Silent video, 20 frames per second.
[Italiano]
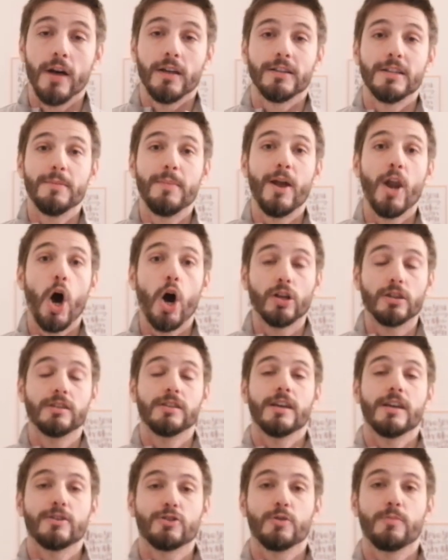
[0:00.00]
di
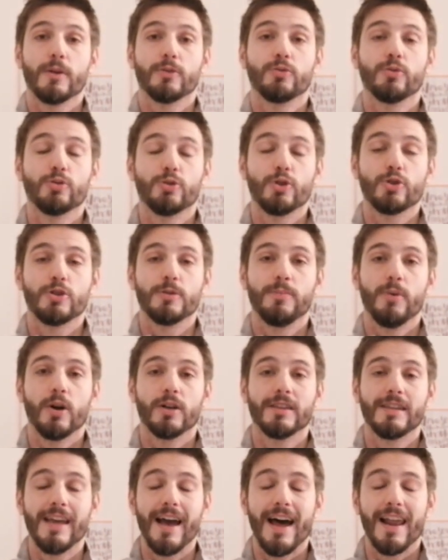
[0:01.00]
Belotti e soprattutto ci
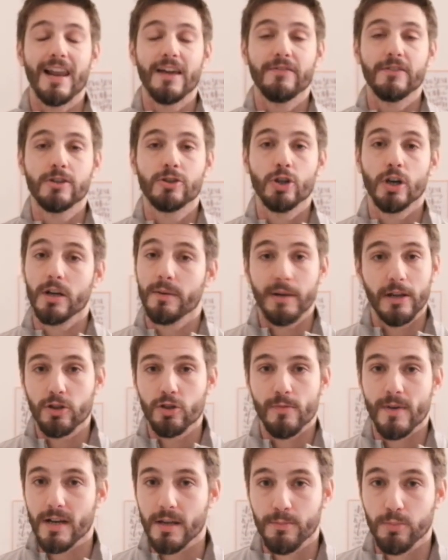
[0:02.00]
porti alla vittoria perché
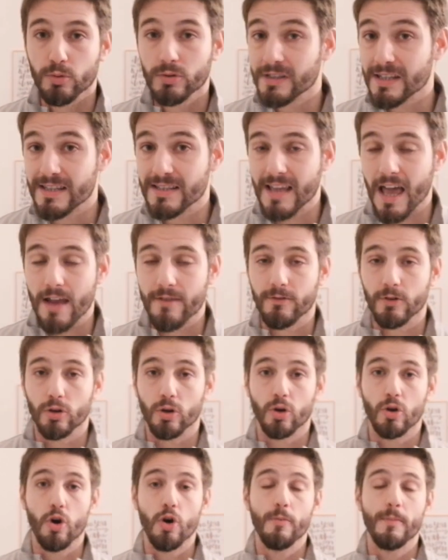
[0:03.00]
domani i punti
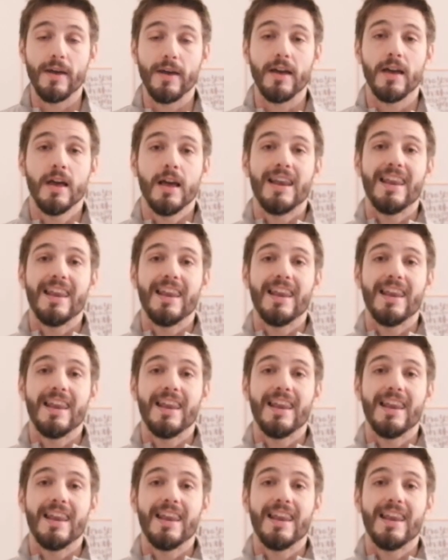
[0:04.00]
servono come